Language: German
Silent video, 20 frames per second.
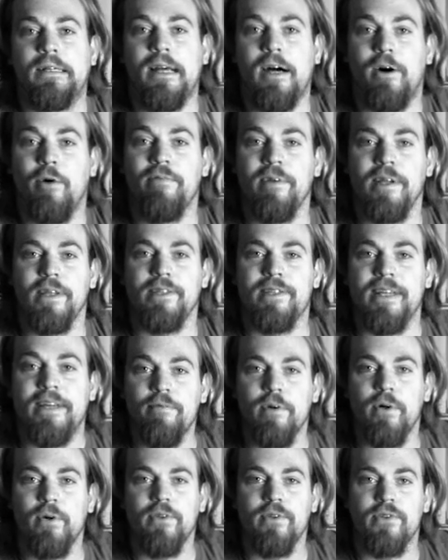ja, hoffentlich
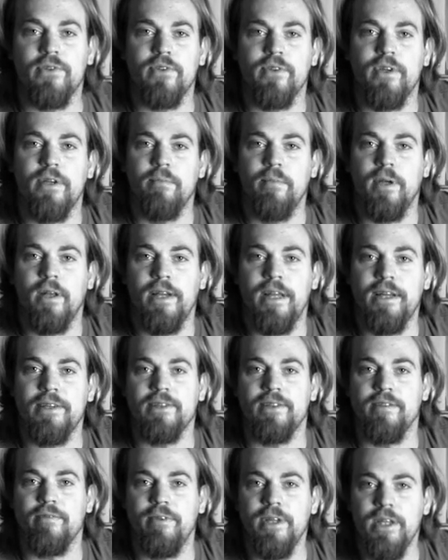sehen wir uns im nächsten